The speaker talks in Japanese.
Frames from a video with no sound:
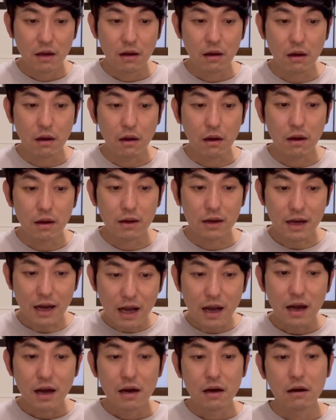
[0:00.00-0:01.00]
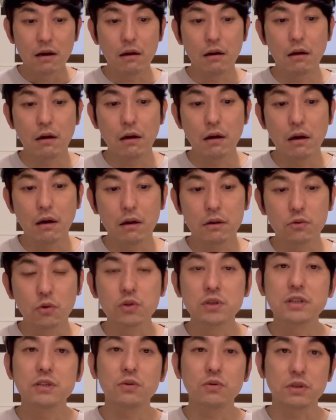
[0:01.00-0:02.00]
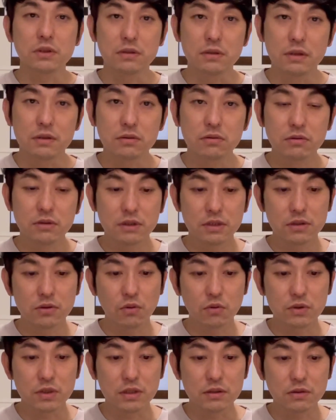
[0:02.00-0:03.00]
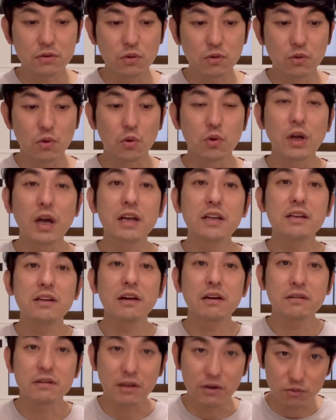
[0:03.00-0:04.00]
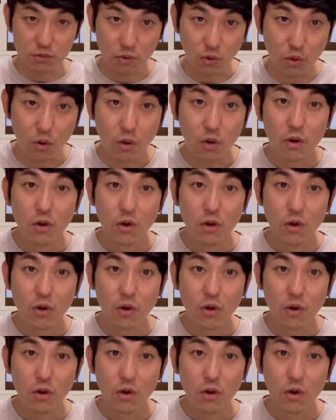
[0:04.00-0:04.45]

えー、が、えー、後のですね、推理小説の土台になっていると